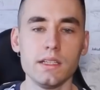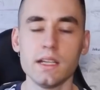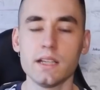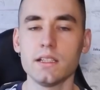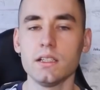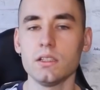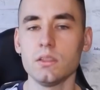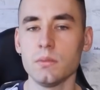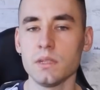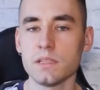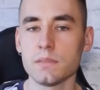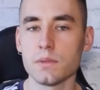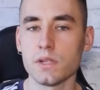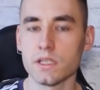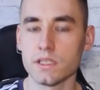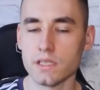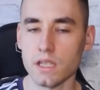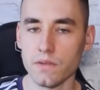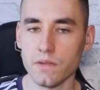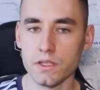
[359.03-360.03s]
Jak natomiast
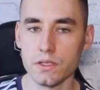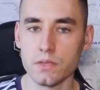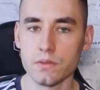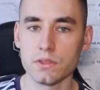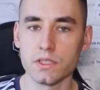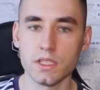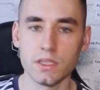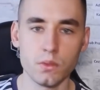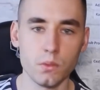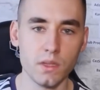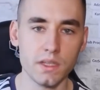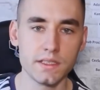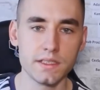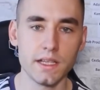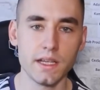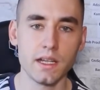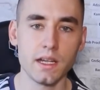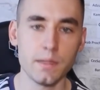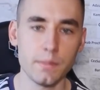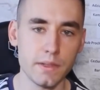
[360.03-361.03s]
przedstawia się
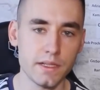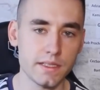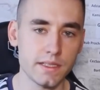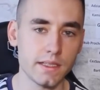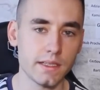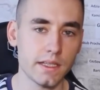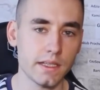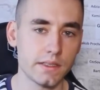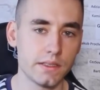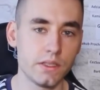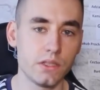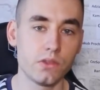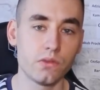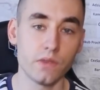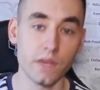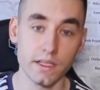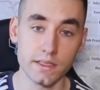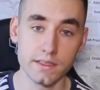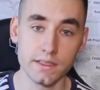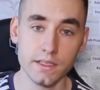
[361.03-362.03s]
sytuacja reprezentacji
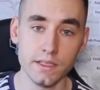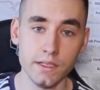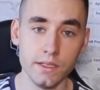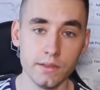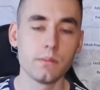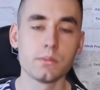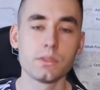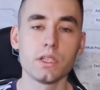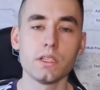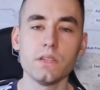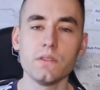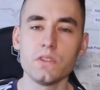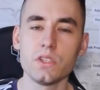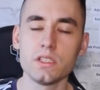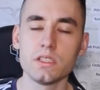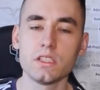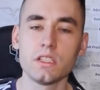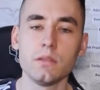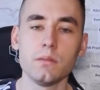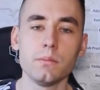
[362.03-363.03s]
Szwecji? Przede
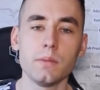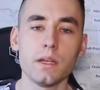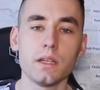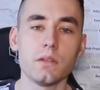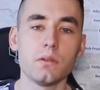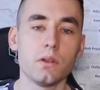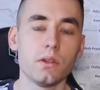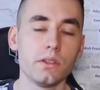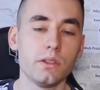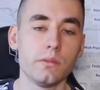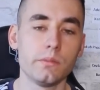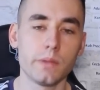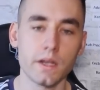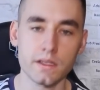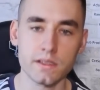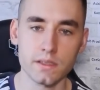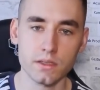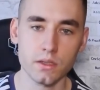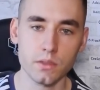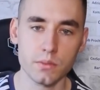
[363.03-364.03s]
wszystkim mają oni broni
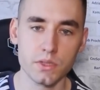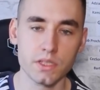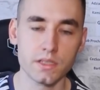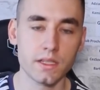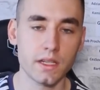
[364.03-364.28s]
bardzo dobrze